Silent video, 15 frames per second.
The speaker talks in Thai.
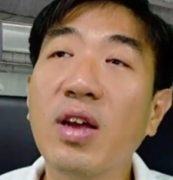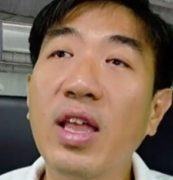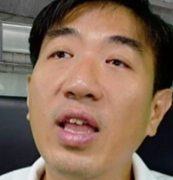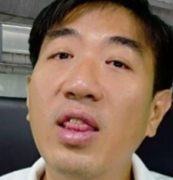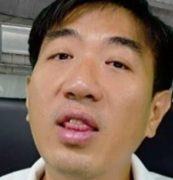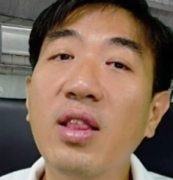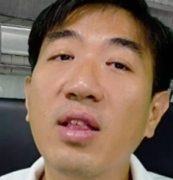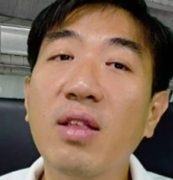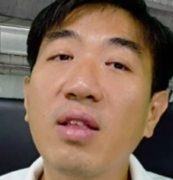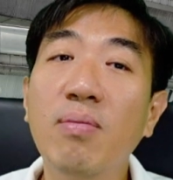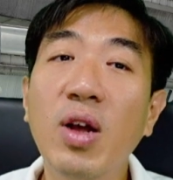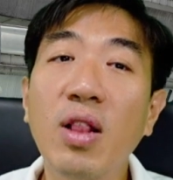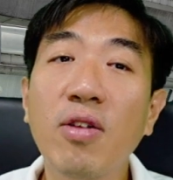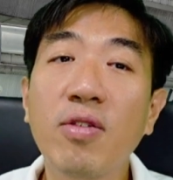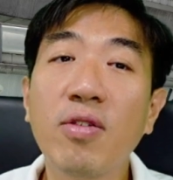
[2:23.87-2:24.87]
งั้น
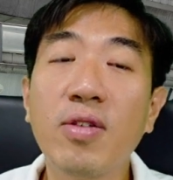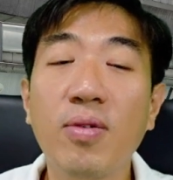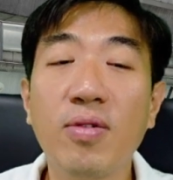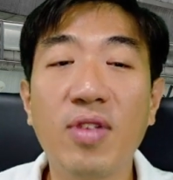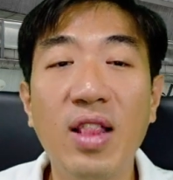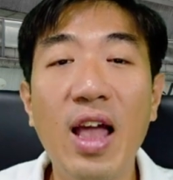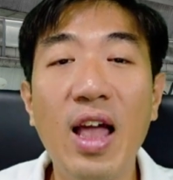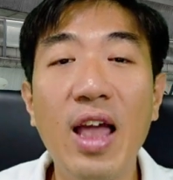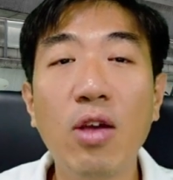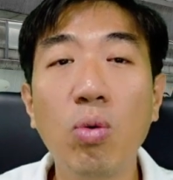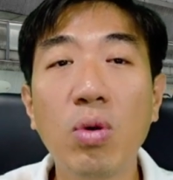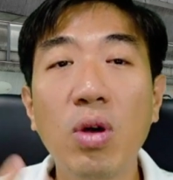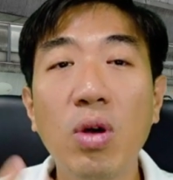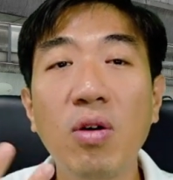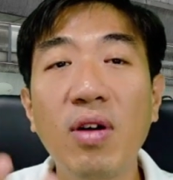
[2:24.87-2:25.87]
เมื่อเราส่งเสร็จแล้วไอ้
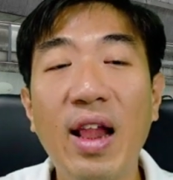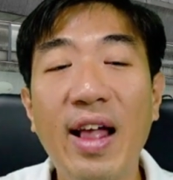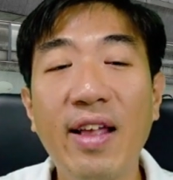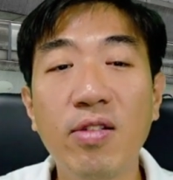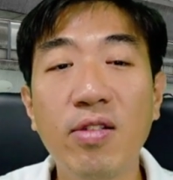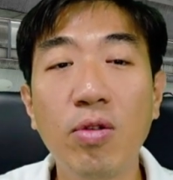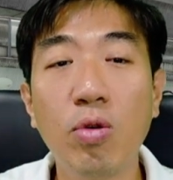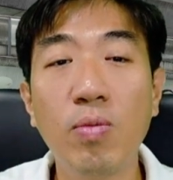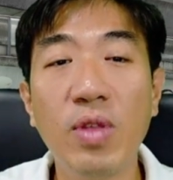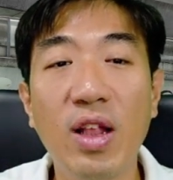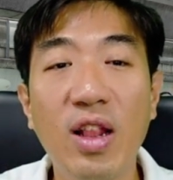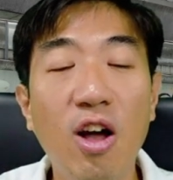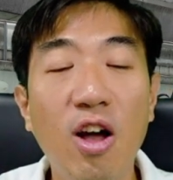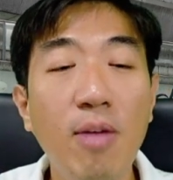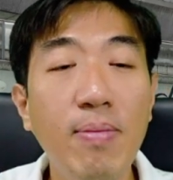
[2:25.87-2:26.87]
Google Classroom
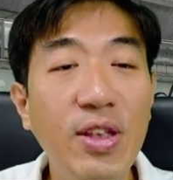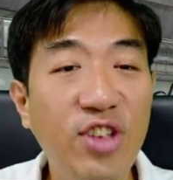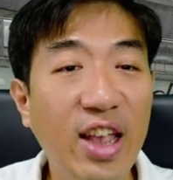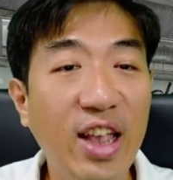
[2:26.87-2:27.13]
เนี่ยเราเข้าไป